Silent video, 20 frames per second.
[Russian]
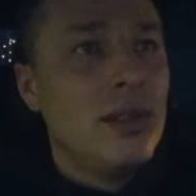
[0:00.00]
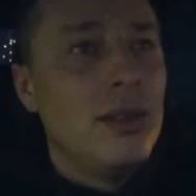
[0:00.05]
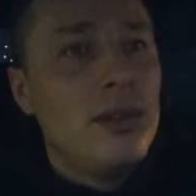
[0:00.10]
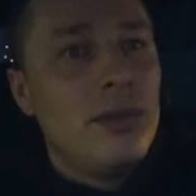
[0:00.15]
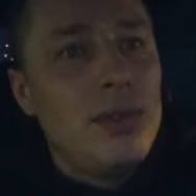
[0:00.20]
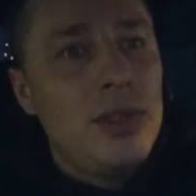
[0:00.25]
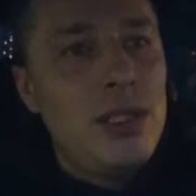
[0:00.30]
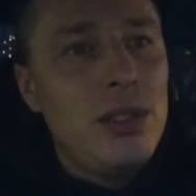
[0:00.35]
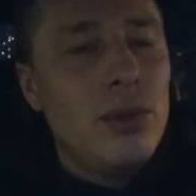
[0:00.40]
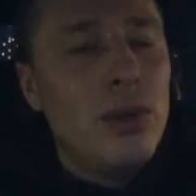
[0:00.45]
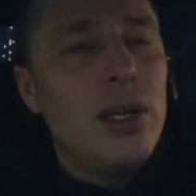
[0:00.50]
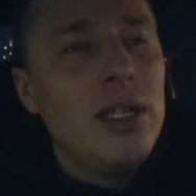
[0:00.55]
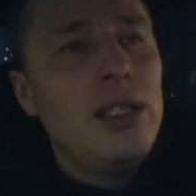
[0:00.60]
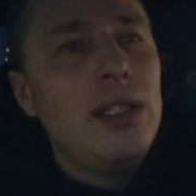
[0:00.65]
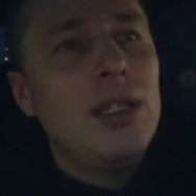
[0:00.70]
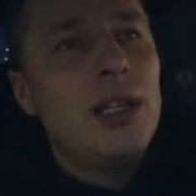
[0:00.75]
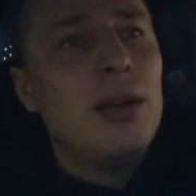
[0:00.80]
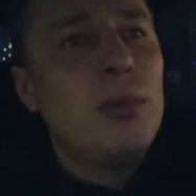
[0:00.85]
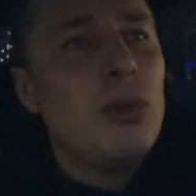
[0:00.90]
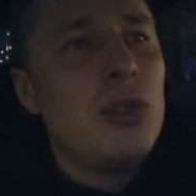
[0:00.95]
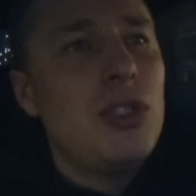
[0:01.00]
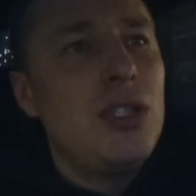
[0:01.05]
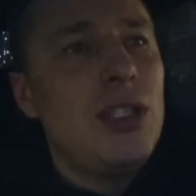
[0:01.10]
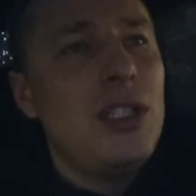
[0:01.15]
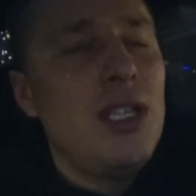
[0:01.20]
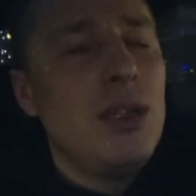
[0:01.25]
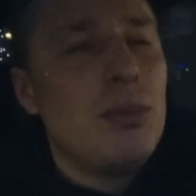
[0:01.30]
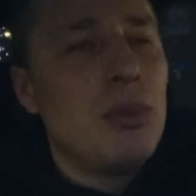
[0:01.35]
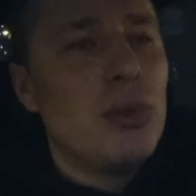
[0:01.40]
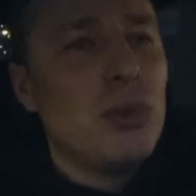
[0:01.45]
всего один рабочий
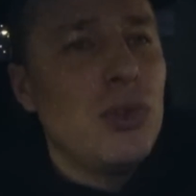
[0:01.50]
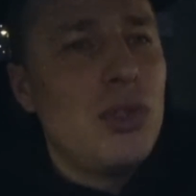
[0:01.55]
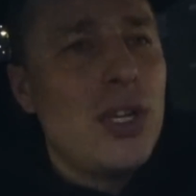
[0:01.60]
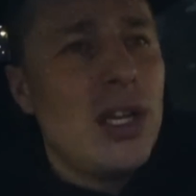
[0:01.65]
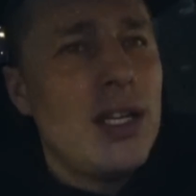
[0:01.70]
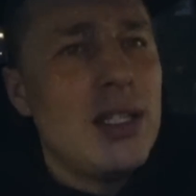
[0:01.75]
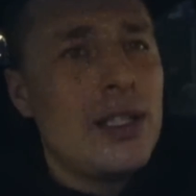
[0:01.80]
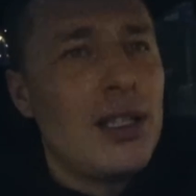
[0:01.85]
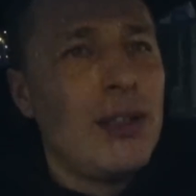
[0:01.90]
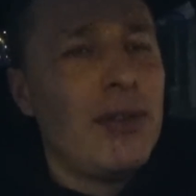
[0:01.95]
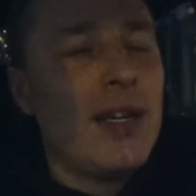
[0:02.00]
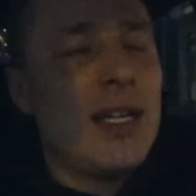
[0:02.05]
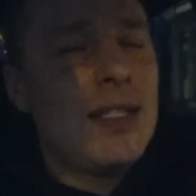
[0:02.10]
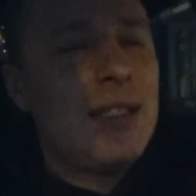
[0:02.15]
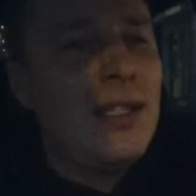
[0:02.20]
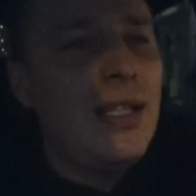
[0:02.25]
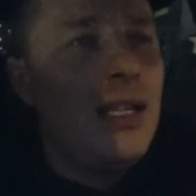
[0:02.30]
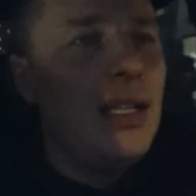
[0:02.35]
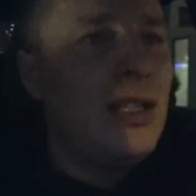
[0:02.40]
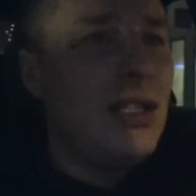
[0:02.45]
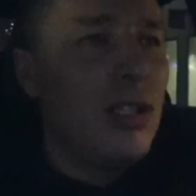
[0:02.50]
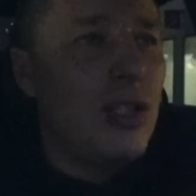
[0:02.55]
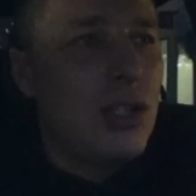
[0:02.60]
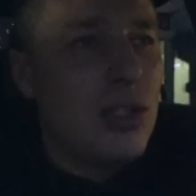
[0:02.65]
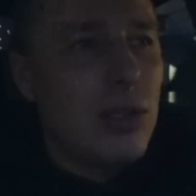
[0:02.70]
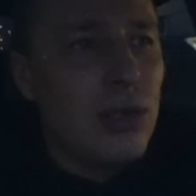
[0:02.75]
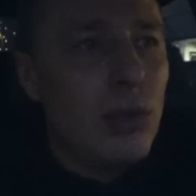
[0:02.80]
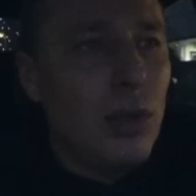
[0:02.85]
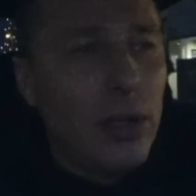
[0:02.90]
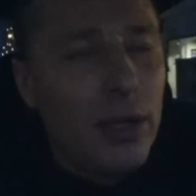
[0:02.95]
день получается. 23
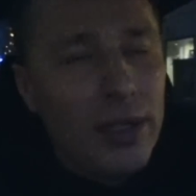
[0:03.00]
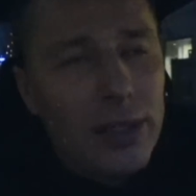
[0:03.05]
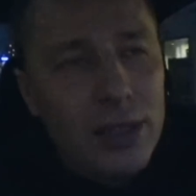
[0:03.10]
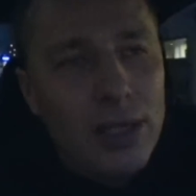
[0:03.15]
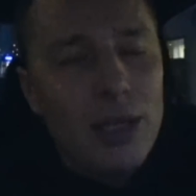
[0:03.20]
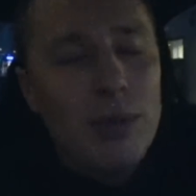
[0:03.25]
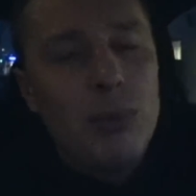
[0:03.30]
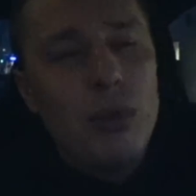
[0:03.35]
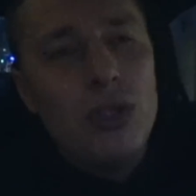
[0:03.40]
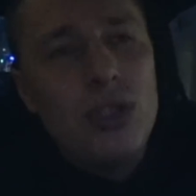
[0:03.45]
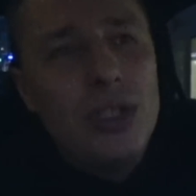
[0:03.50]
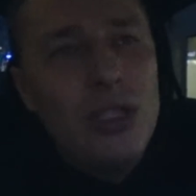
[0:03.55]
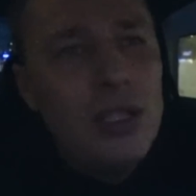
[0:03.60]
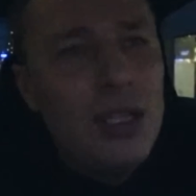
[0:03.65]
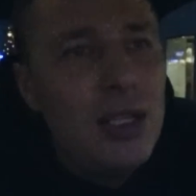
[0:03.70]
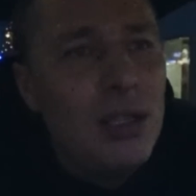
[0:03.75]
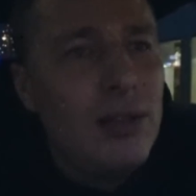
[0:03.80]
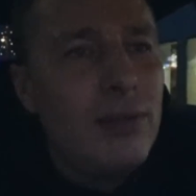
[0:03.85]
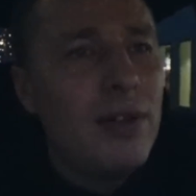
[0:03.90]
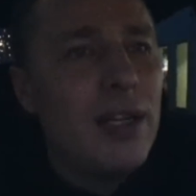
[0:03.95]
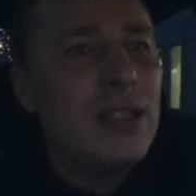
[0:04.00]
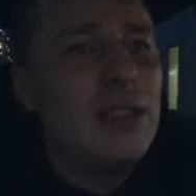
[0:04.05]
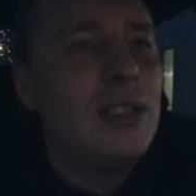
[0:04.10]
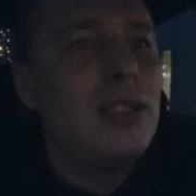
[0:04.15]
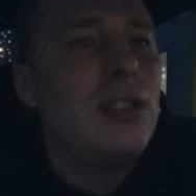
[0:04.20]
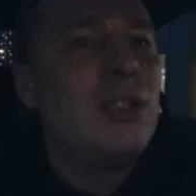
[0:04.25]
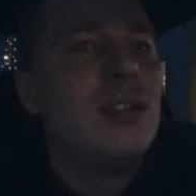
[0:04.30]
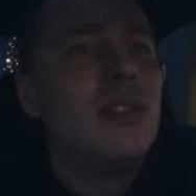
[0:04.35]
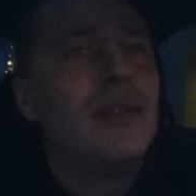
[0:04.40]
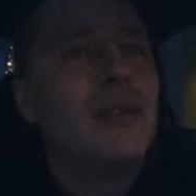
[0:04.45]
число это рабочий день,
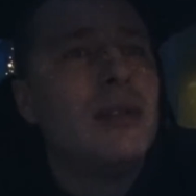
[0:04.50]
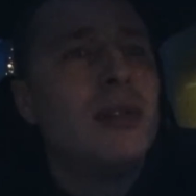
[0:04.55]
20